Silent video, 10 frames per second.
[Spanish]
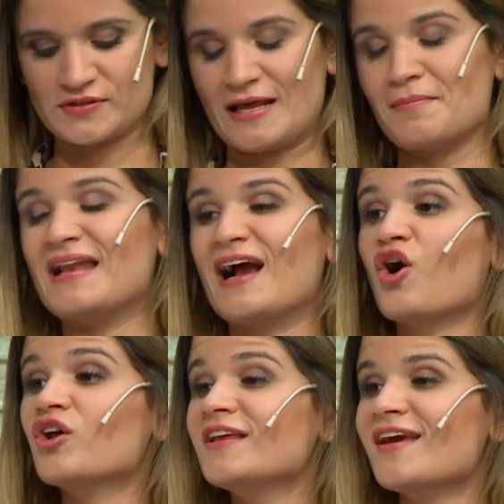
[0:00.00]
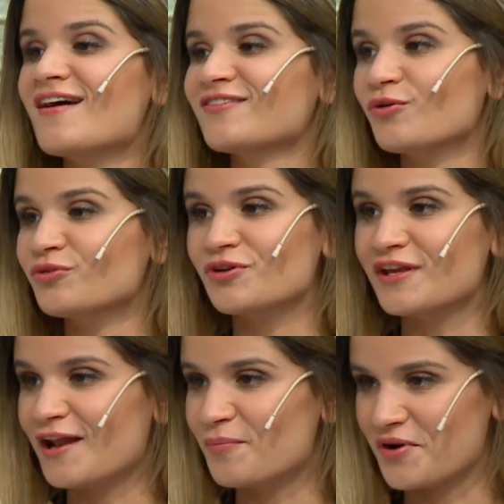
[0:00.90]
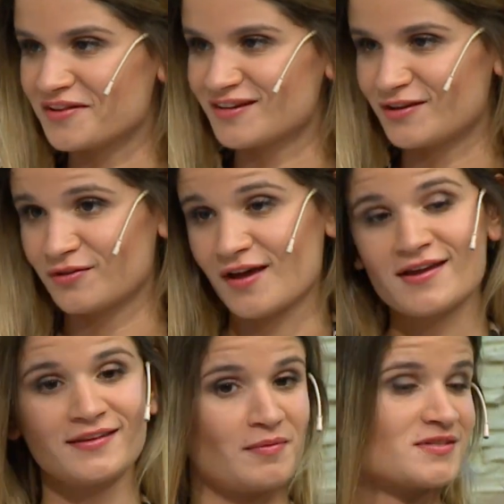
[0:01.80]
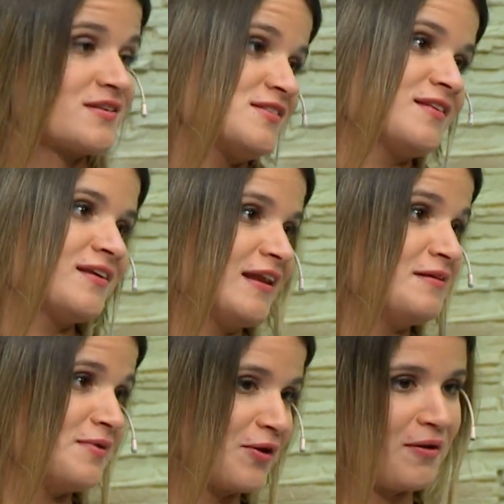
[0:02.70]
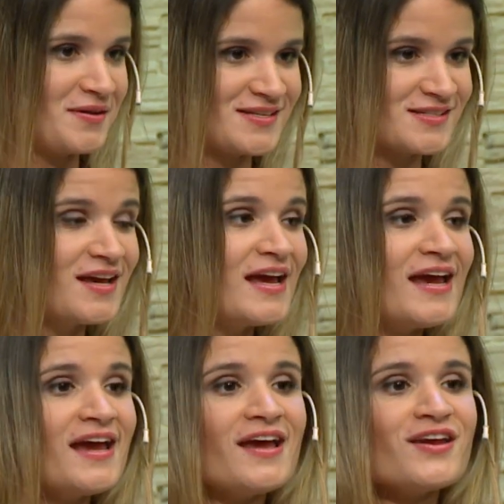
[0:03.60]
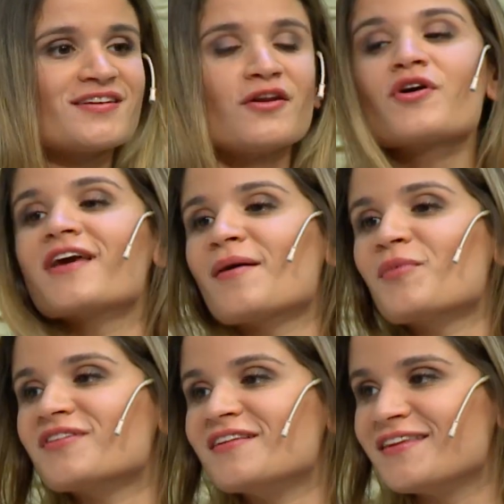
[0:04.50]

la melancolía esa otoñal, por ese que nos y que también se extiende hasta el a Ya nos quedamos sin